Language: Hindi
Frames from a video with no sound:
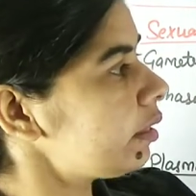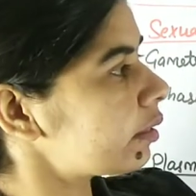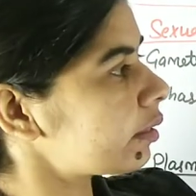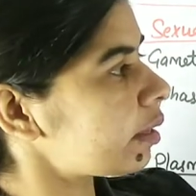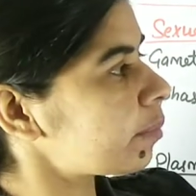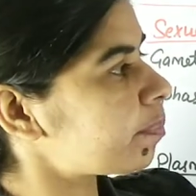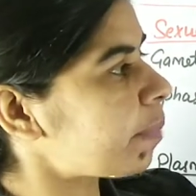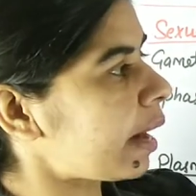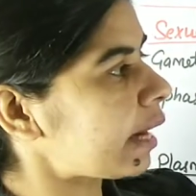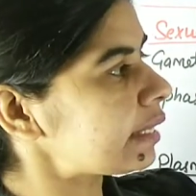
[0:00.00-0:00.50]

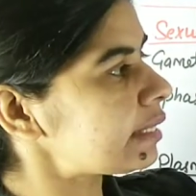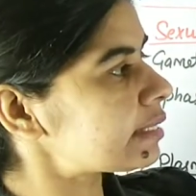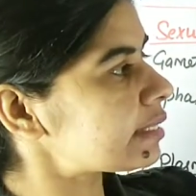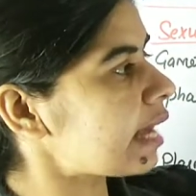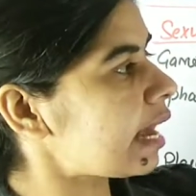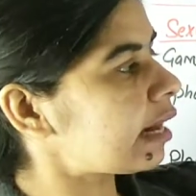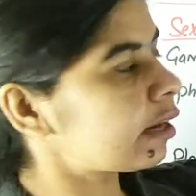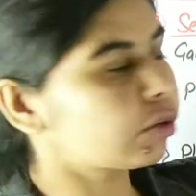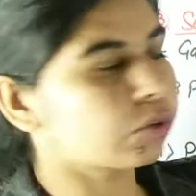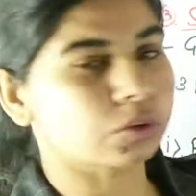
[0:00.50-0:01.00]
ये बाई
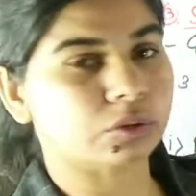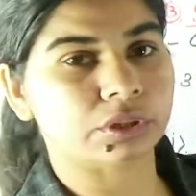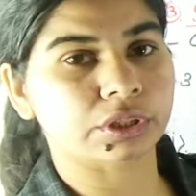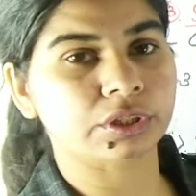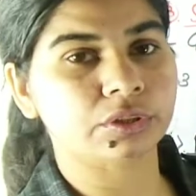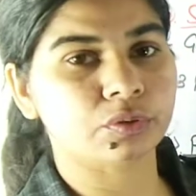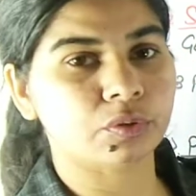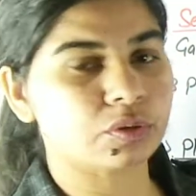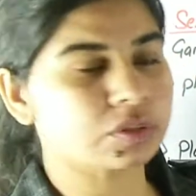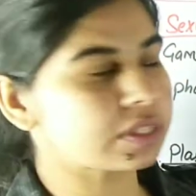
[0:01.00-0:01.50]
सेल्ड होते
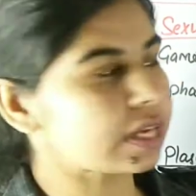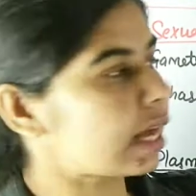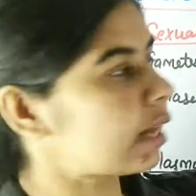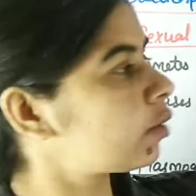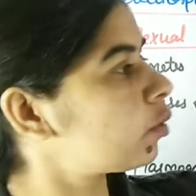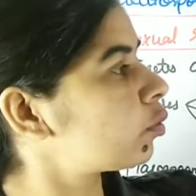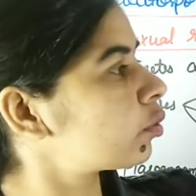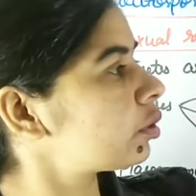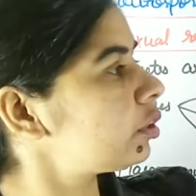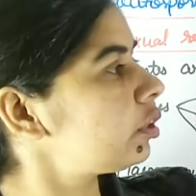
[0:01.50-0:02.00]
हैं दो सेल
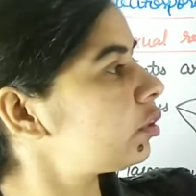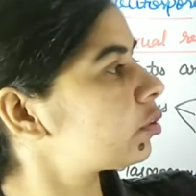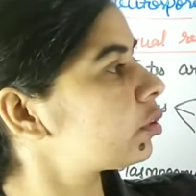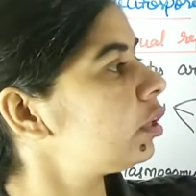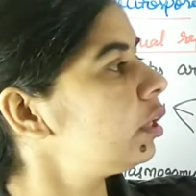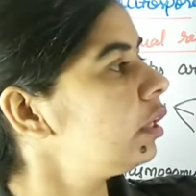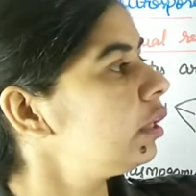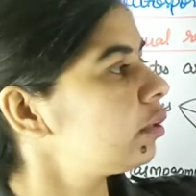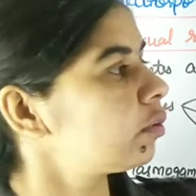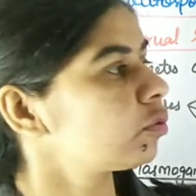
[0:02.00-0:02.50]
होंगी और
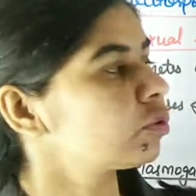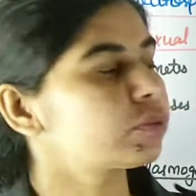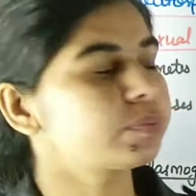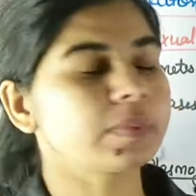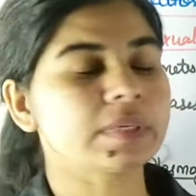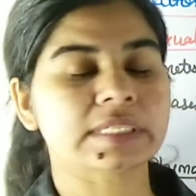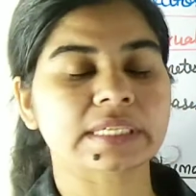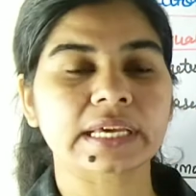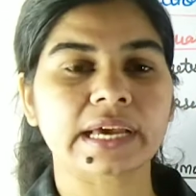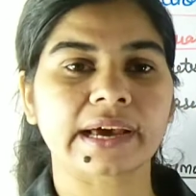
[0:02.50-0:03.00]

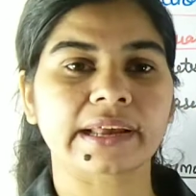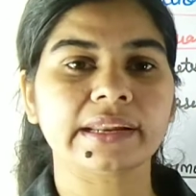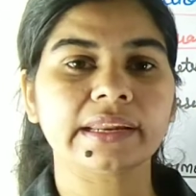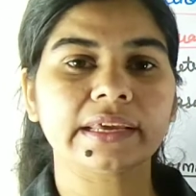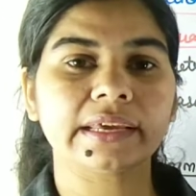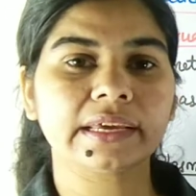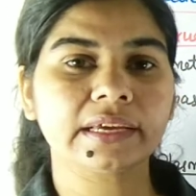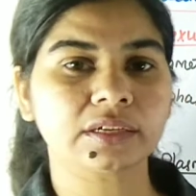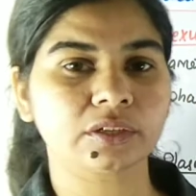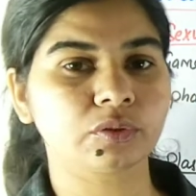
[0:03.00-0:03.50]
उसमें से हर
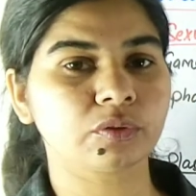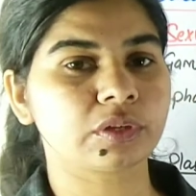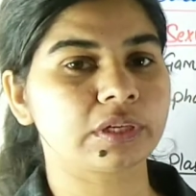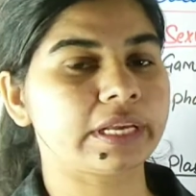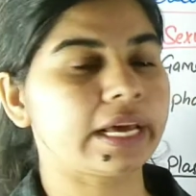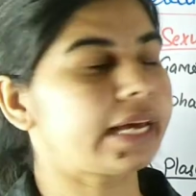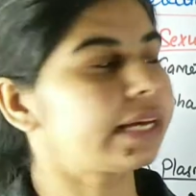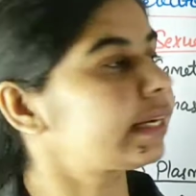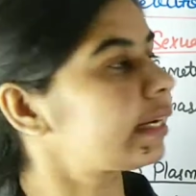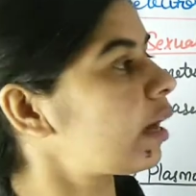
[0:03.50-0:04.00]
एक
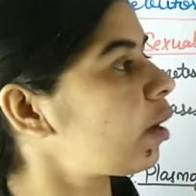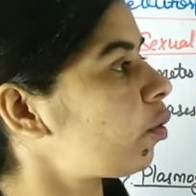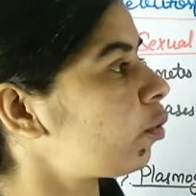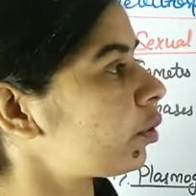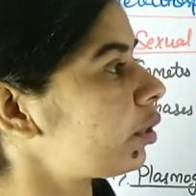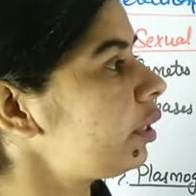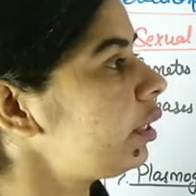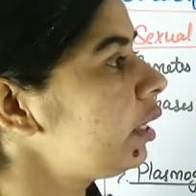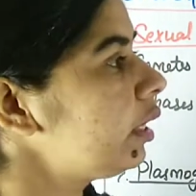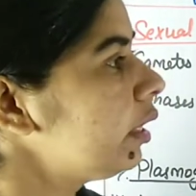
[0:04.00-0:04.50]
न्यूक्लियाई क्या
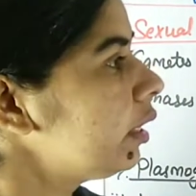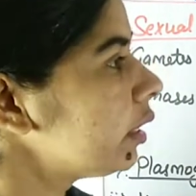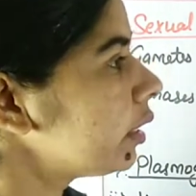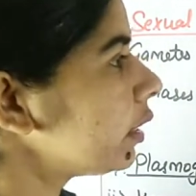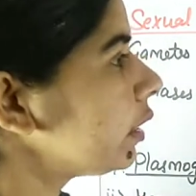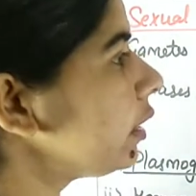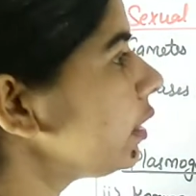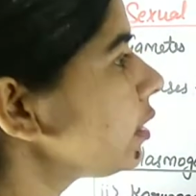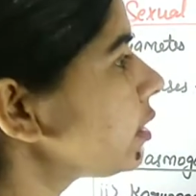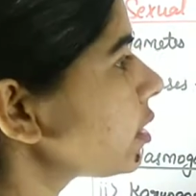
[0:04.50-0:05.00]
होगी
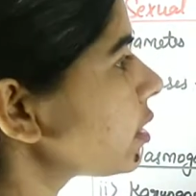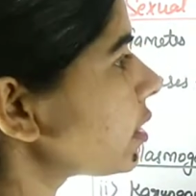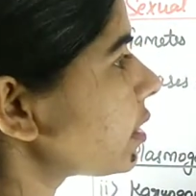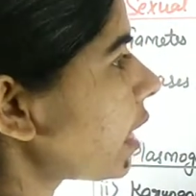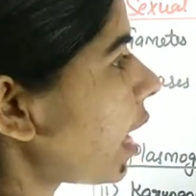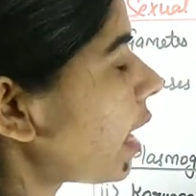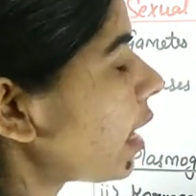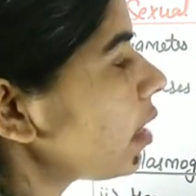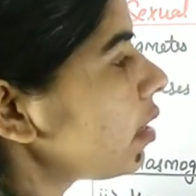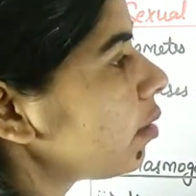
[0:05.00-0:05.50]
ईच
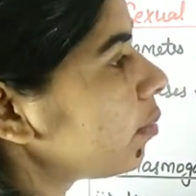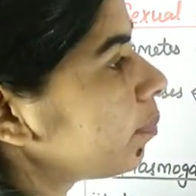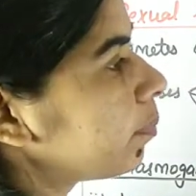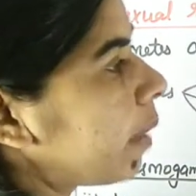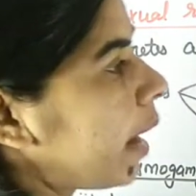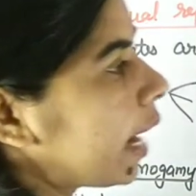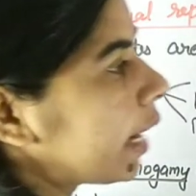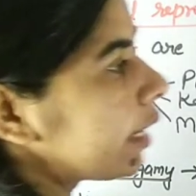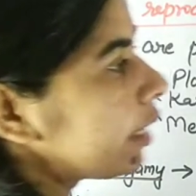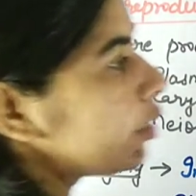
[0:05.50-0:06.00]
सेल
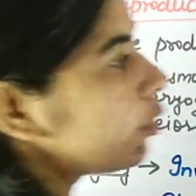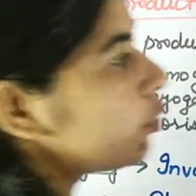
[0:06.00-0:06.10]
बाई